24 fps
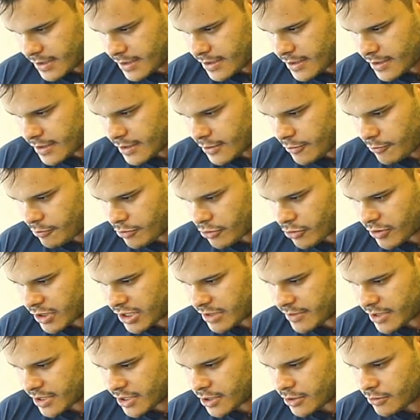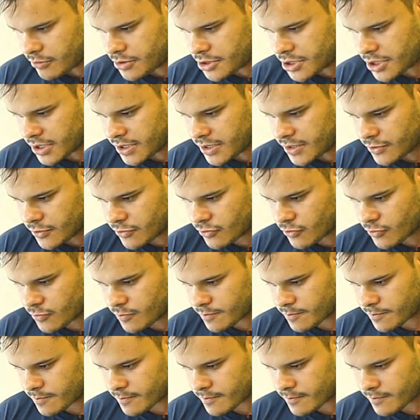É, o programa que eu utilizo
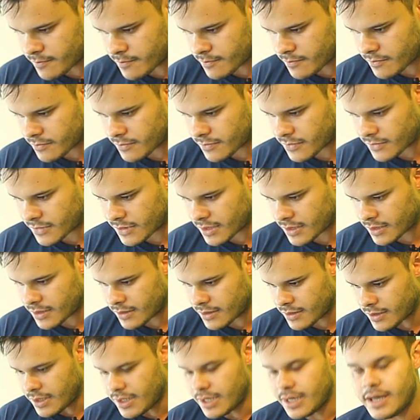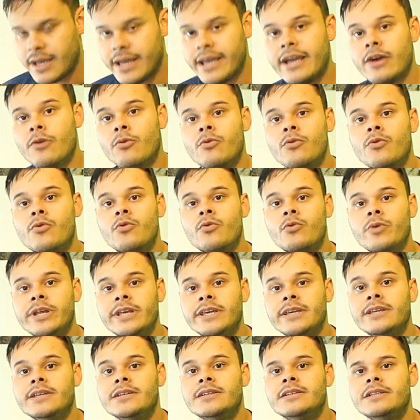é o
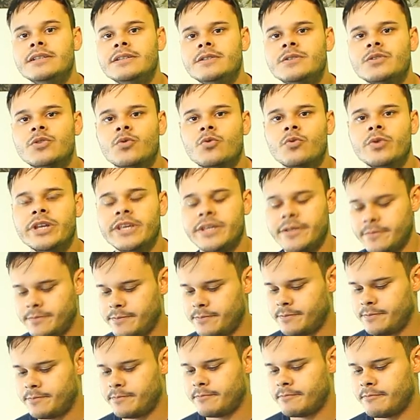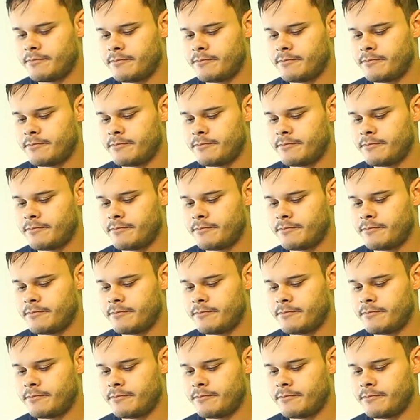Green Screen.